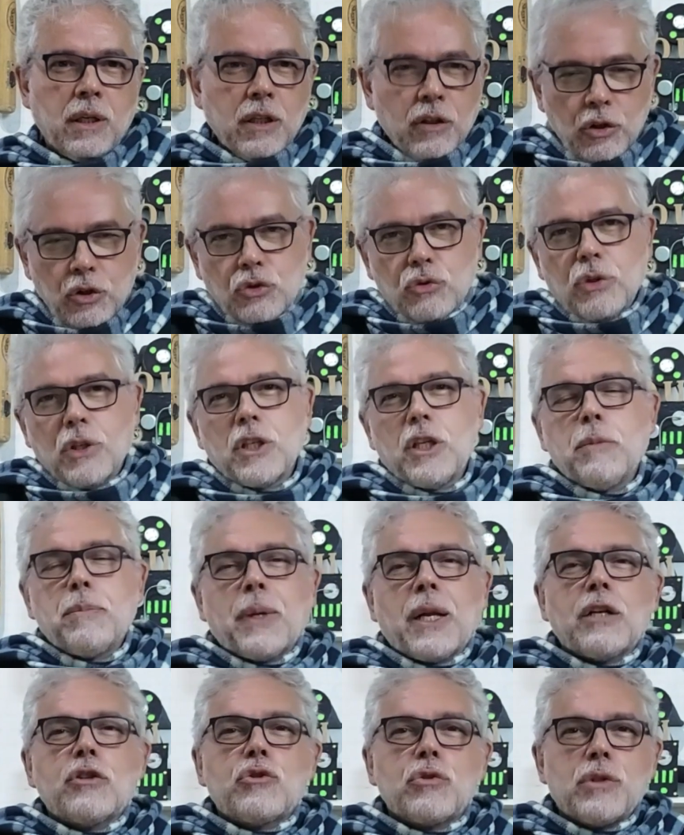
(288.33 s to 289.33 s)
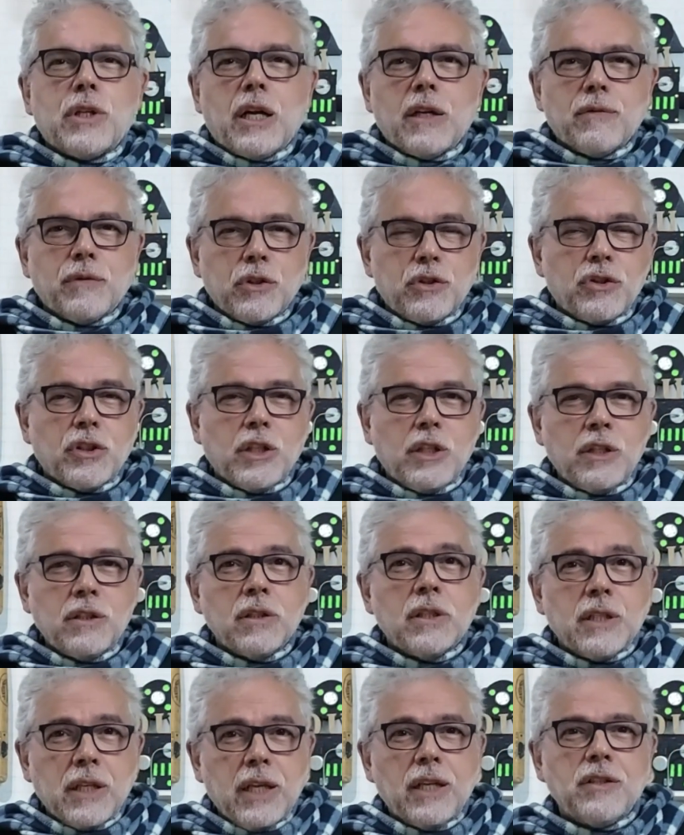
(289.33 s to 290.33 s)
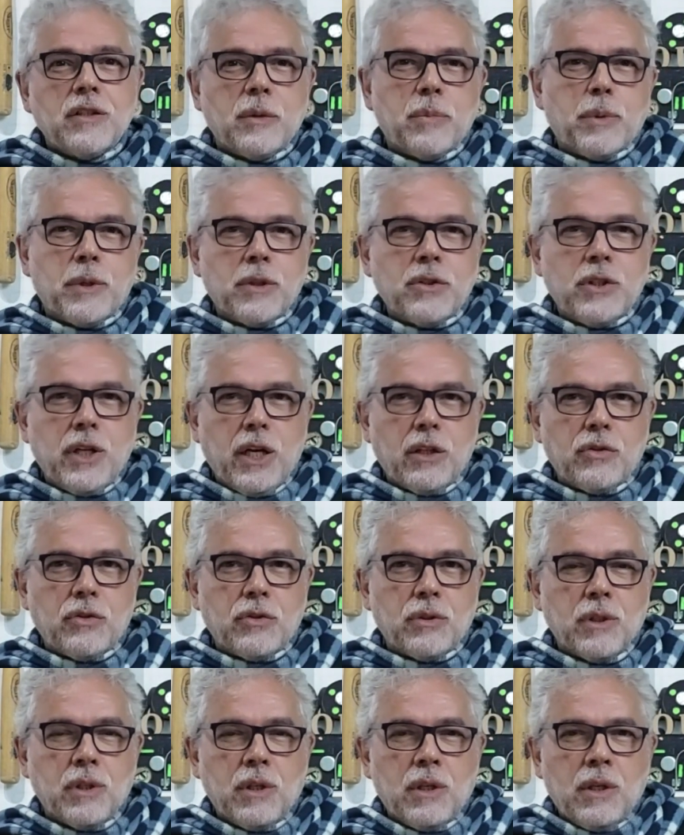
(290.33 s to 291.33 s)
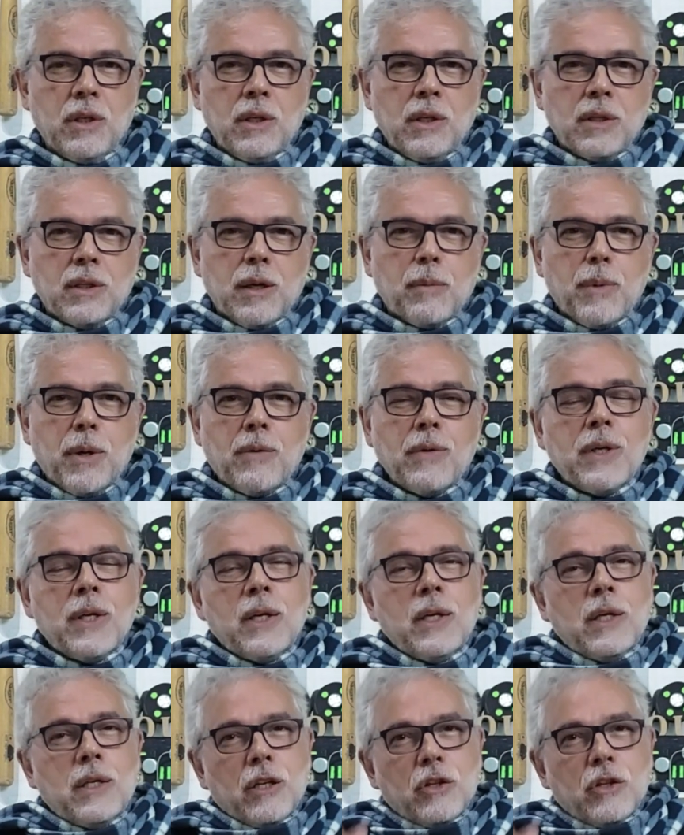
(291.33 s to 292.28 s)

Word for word: E eu estou aqui para ajudar vocês nesse processo, tá bom?